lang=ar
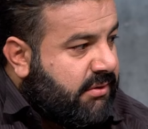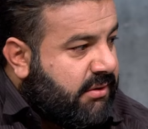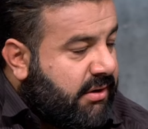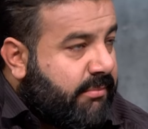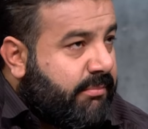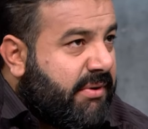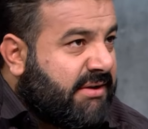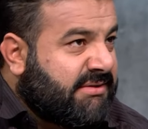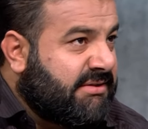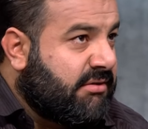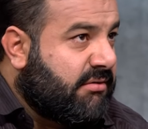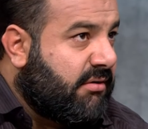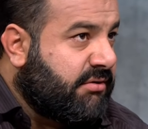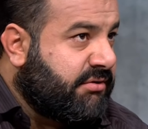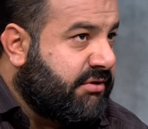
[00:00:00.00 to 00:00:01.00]
ربي
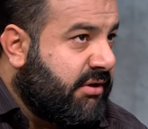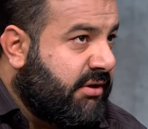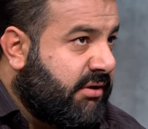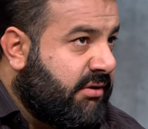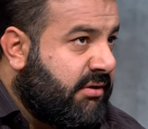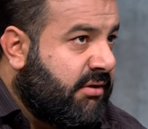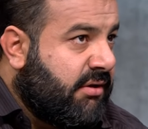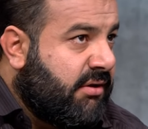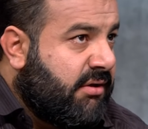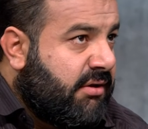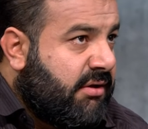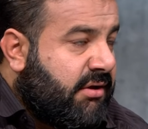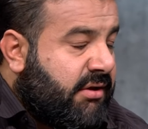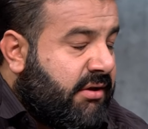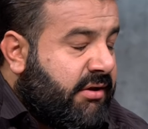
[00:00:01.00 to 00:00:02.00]
اصدقاء جداد
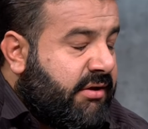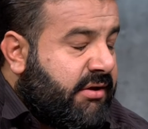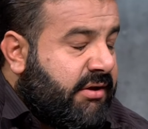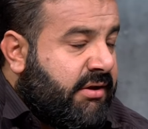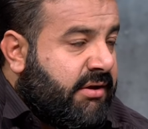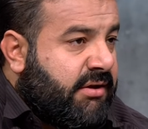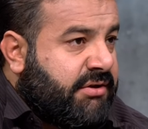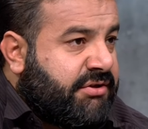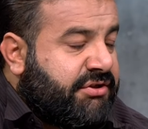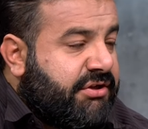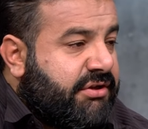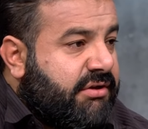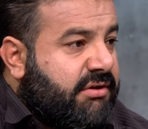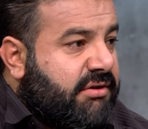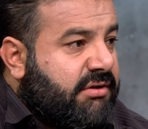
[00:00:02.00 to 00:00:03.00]
آه،
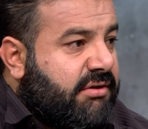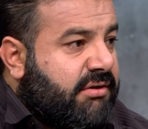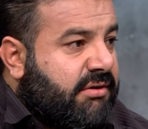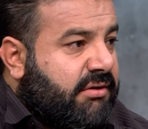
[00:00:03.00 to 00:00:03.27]
شيء